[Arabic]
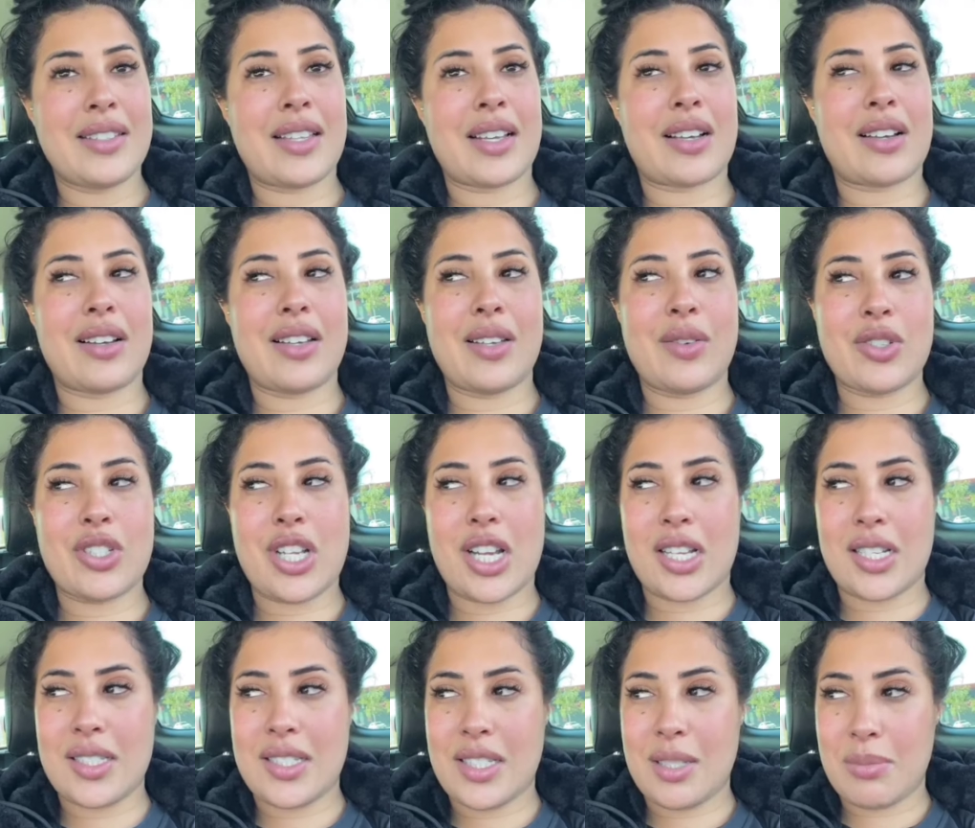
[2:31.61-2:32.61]
داك واش
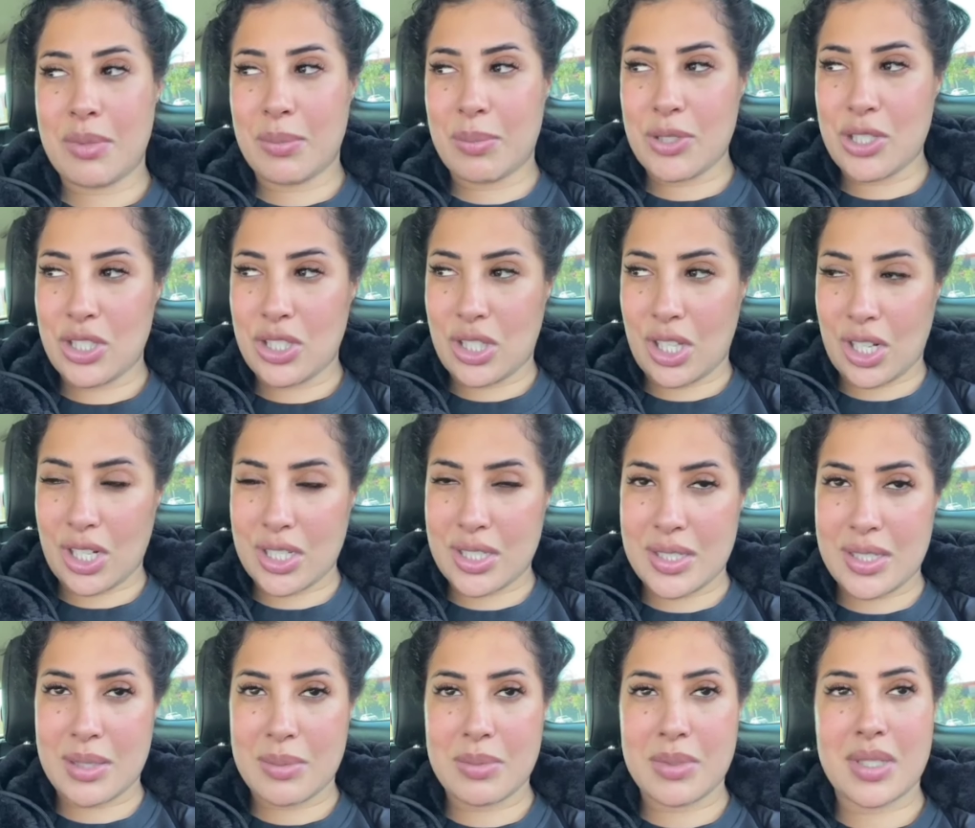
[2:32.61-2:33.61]
لا جلستي ما باش تضرق
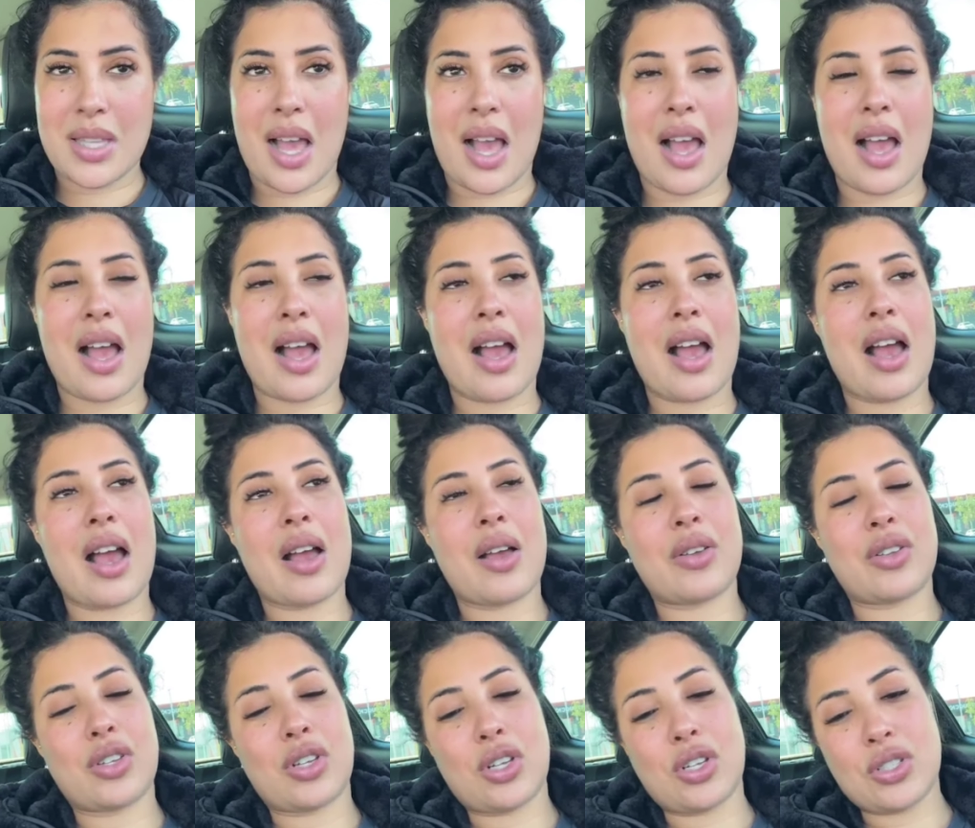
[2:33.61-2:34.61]
السنطه
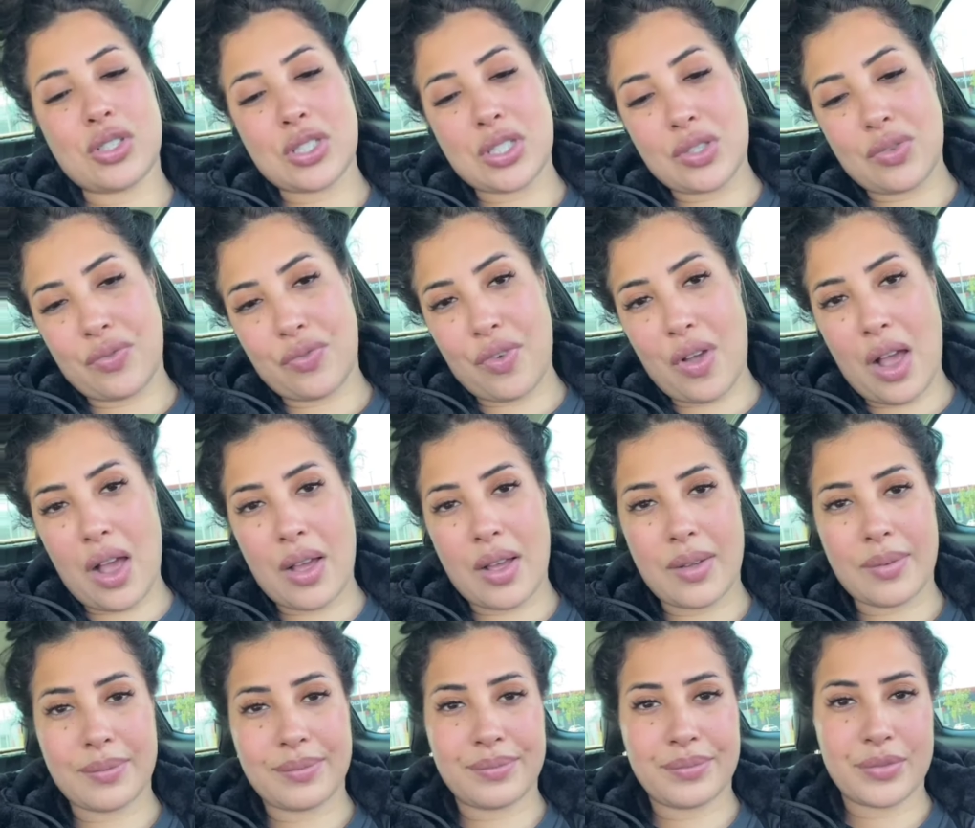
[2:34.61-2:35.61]
الصدفه
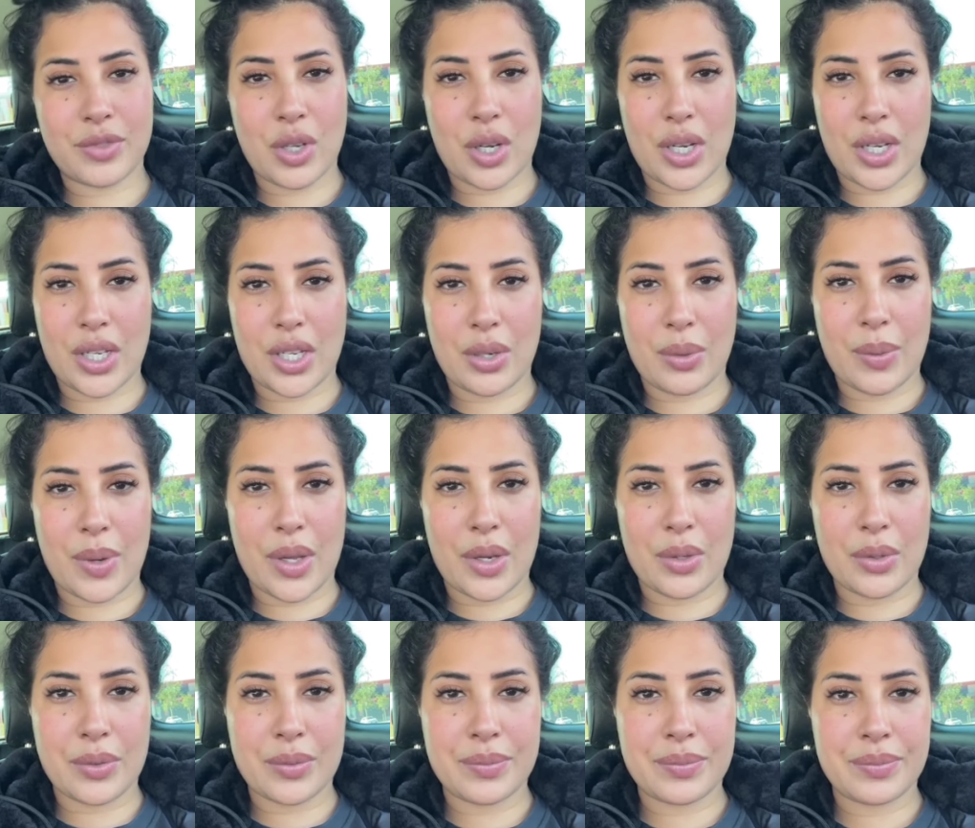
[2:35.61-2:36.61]
آه، ولكن
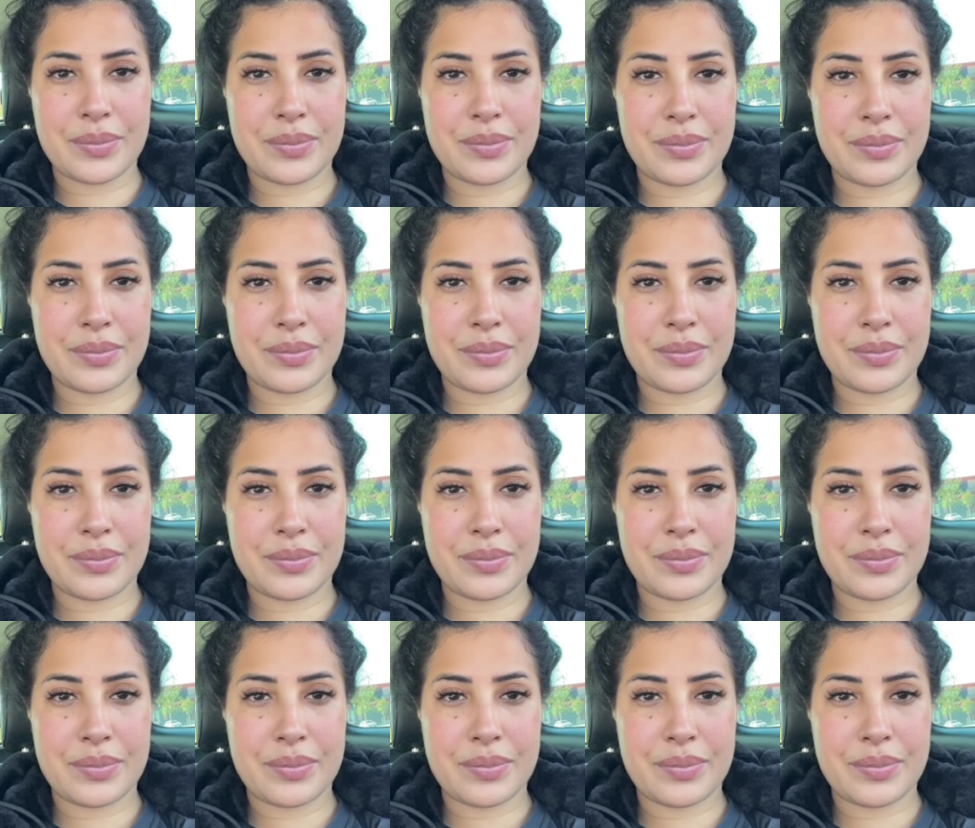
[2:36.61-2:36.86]
والو